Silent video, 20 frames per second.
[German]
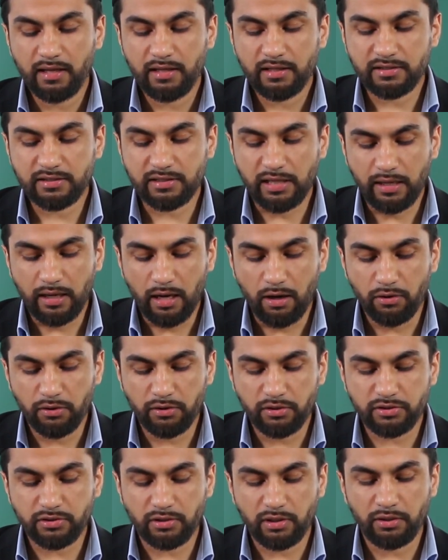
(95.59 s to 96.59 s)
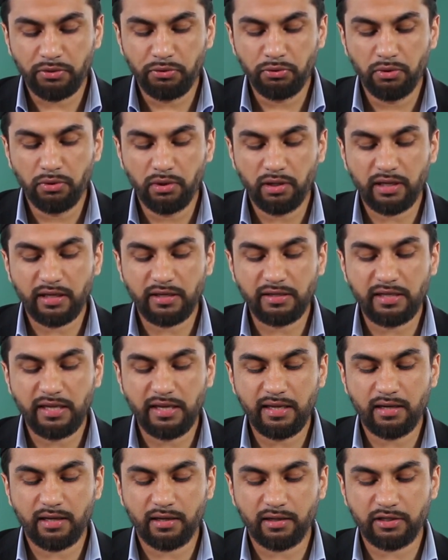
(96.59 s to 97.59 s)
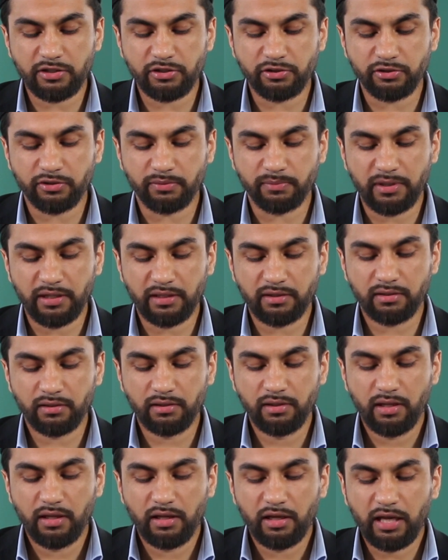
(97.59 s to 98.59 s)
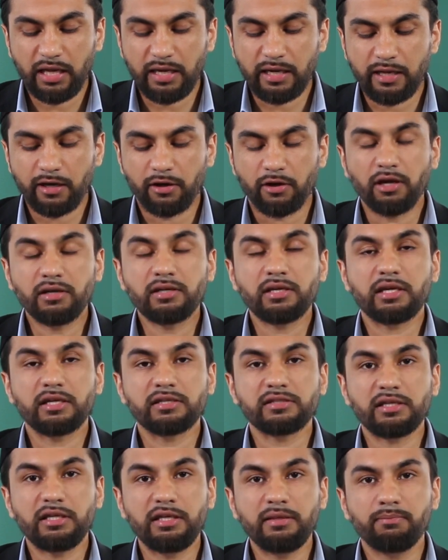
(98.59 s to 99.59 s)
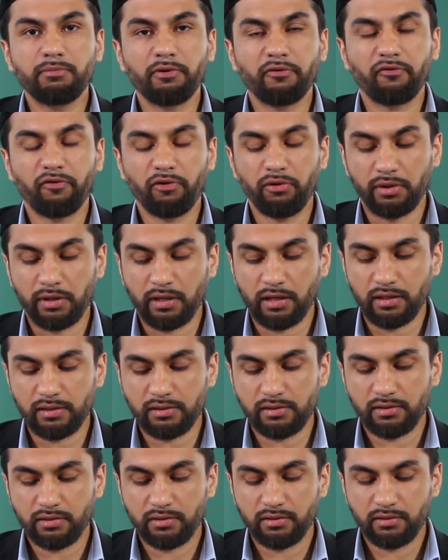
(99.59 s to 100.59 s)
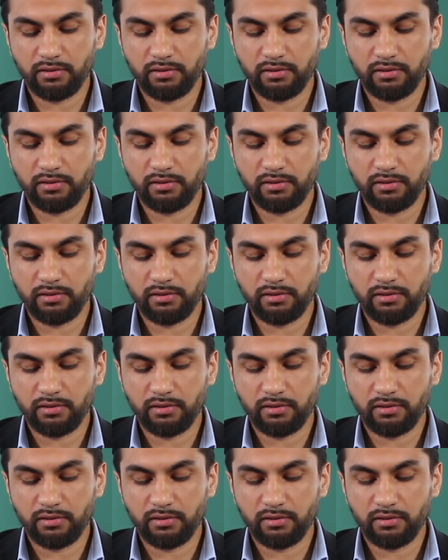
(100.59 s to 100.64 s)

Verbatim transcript: Sein Auge soll nur in jener Richtung blicken, in der Gott es ihm befohlen hat.